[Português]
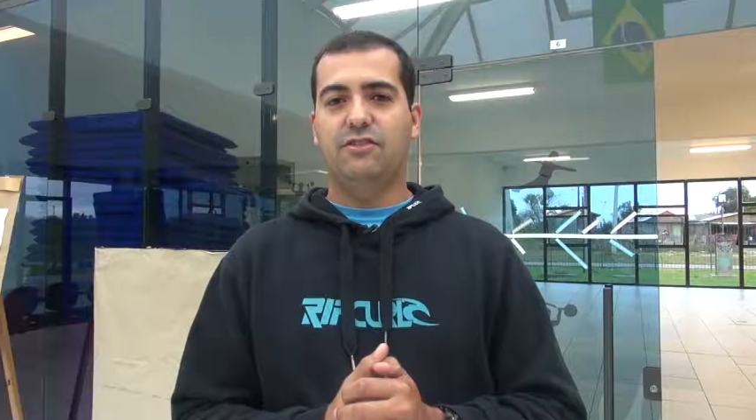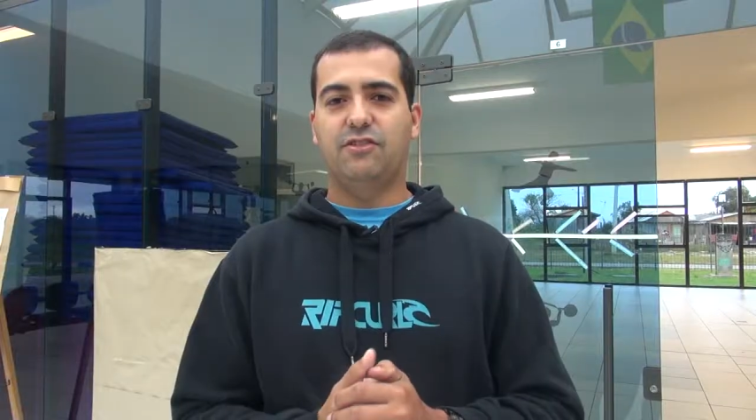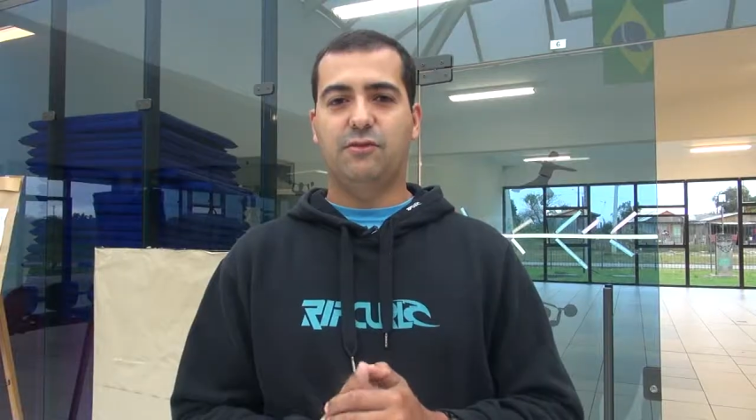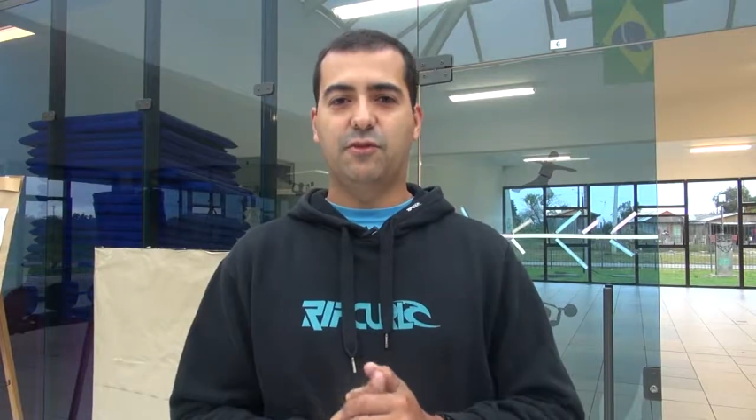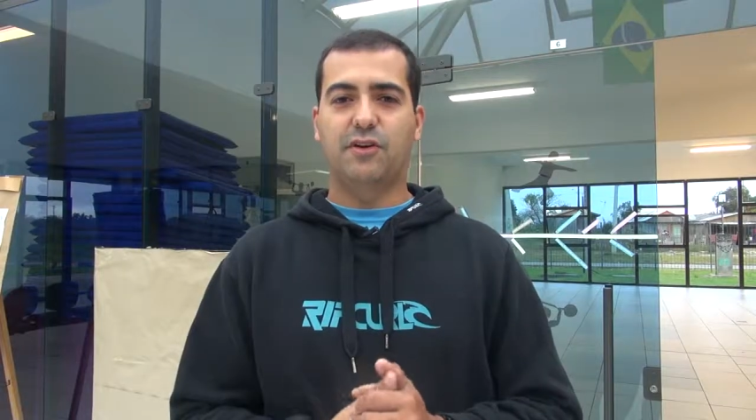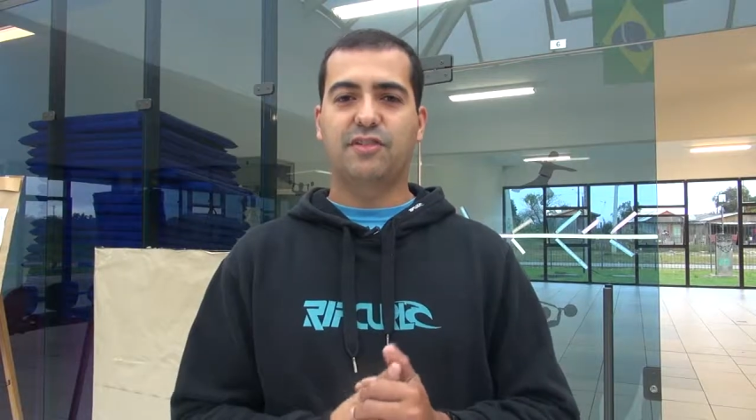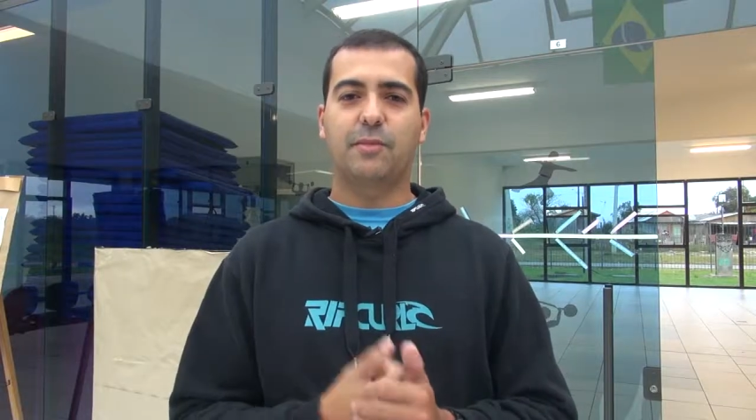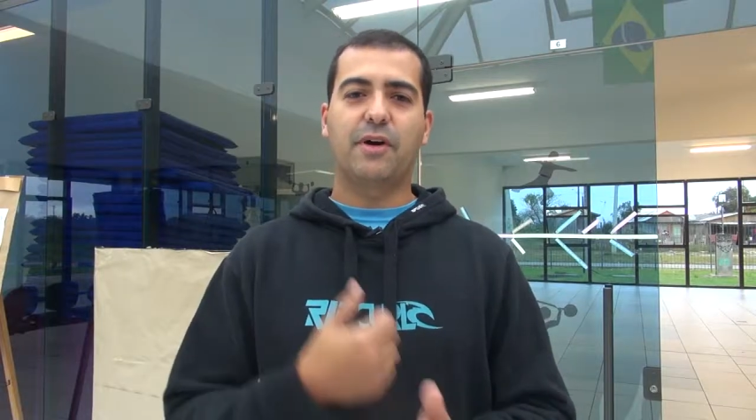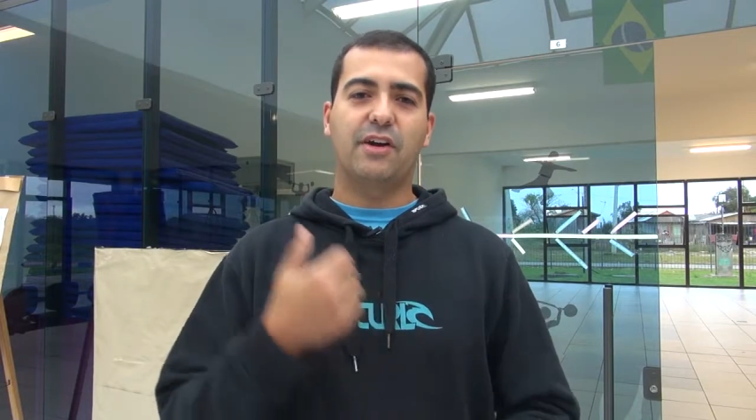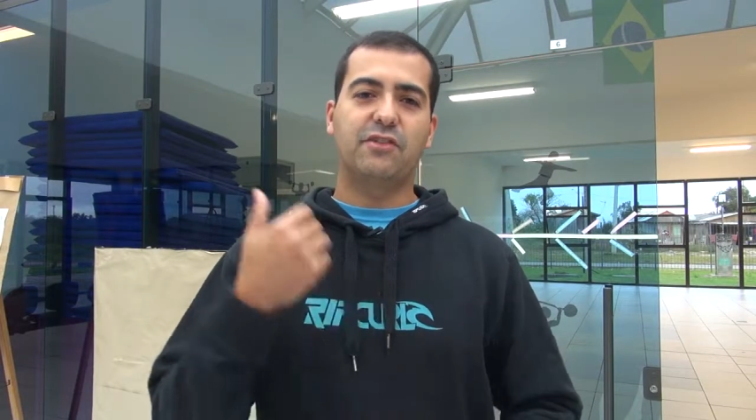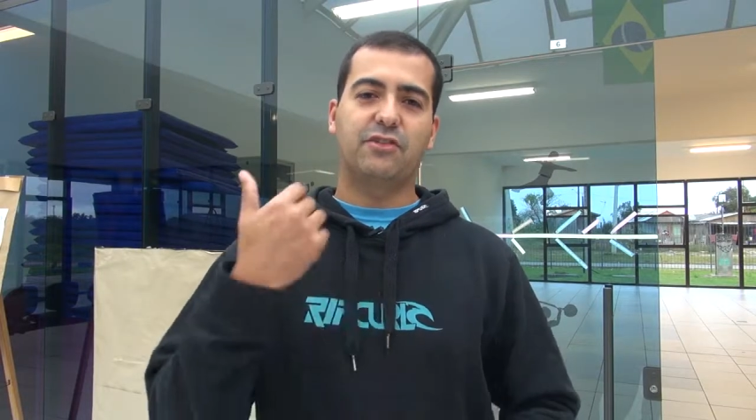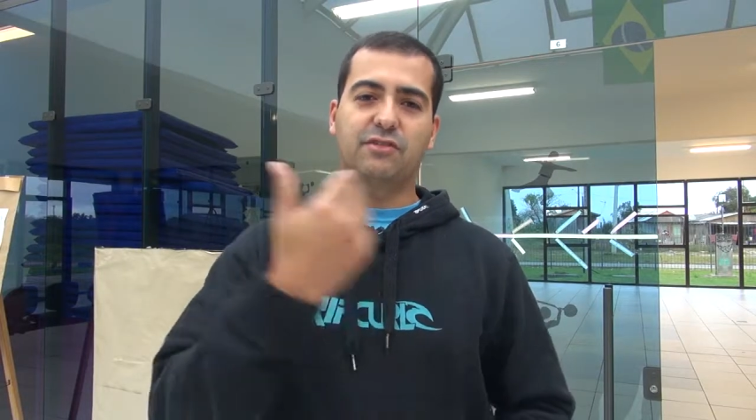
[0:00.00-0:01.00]
de força
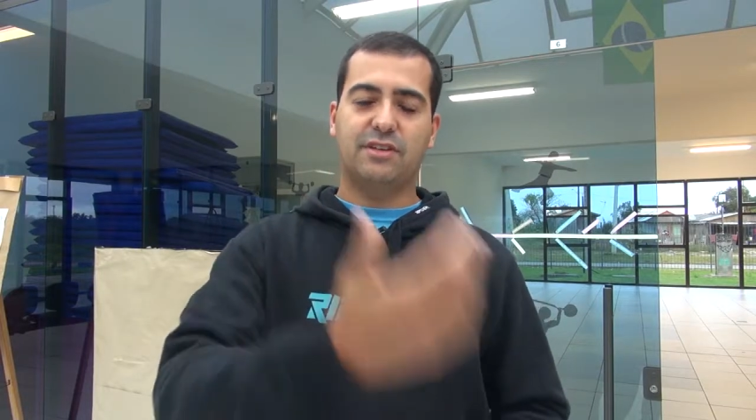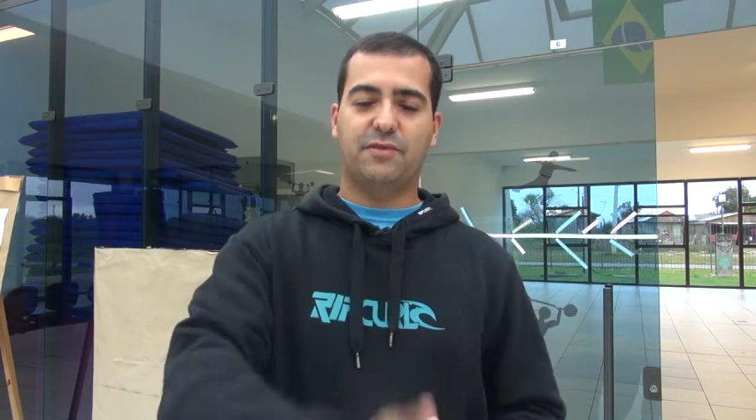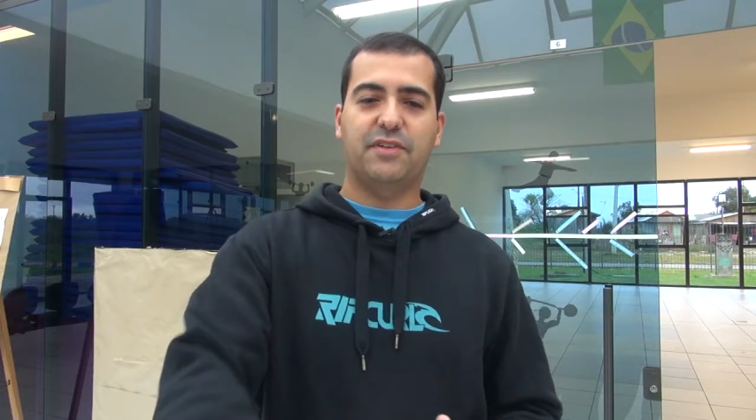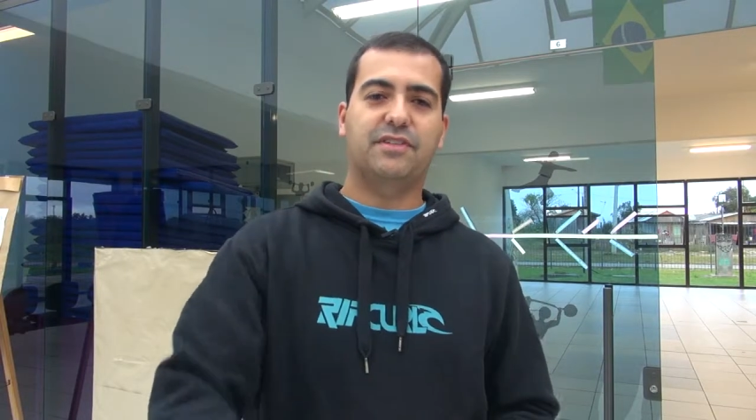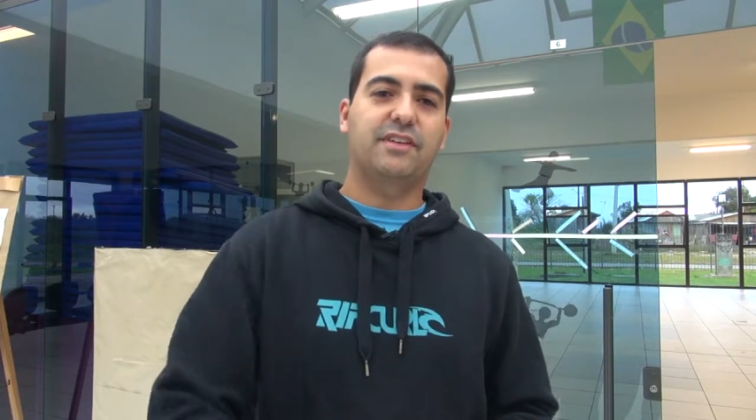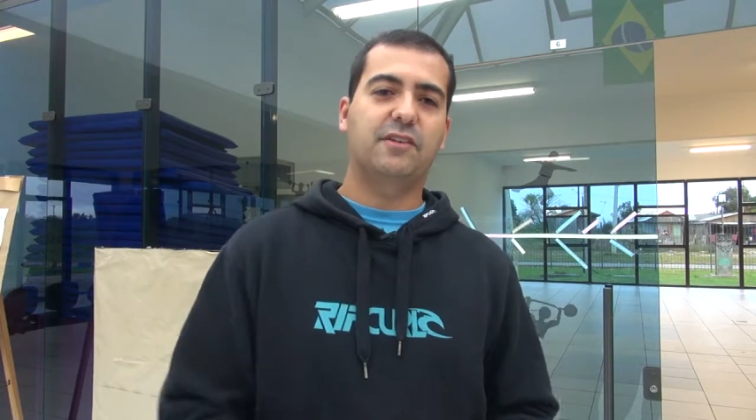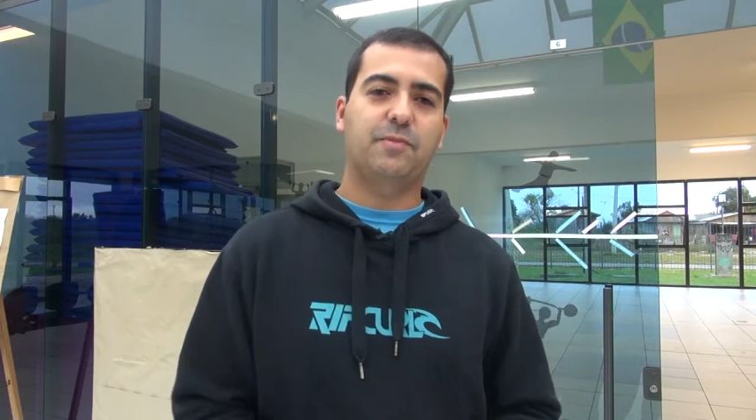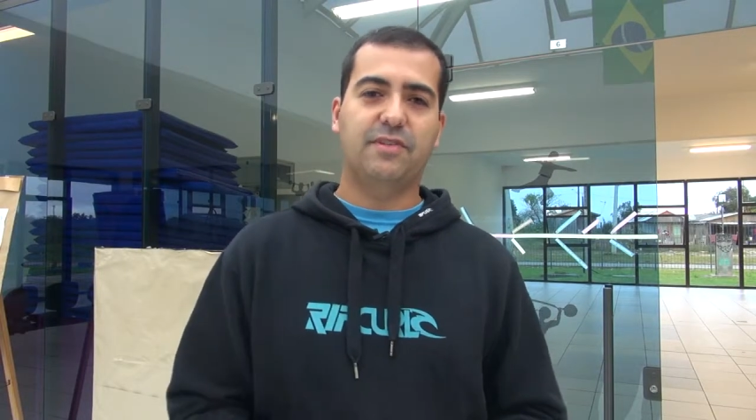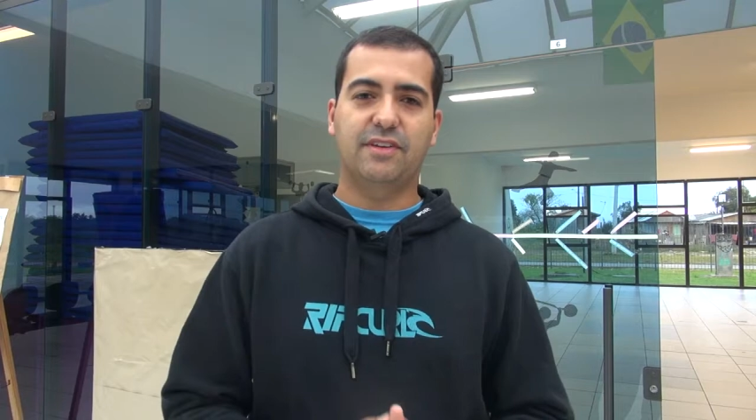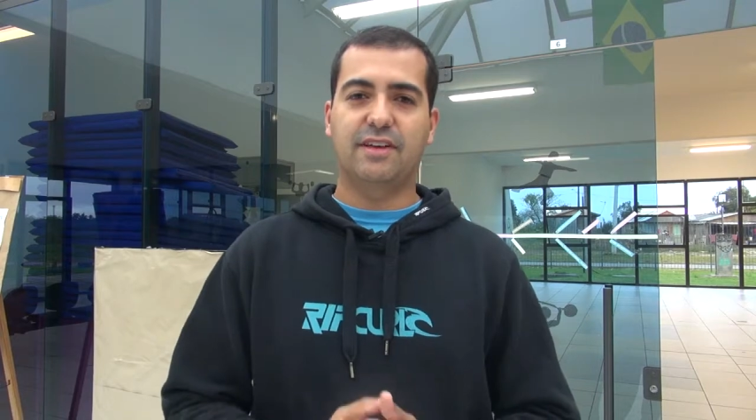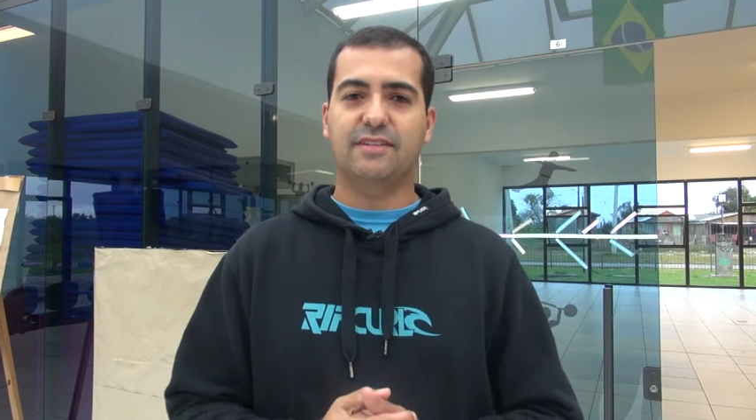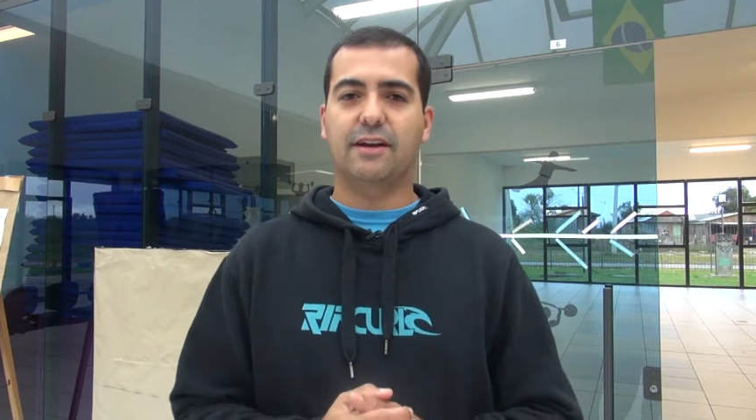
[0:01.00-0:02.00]
maior a gente não está fazendo as piscinas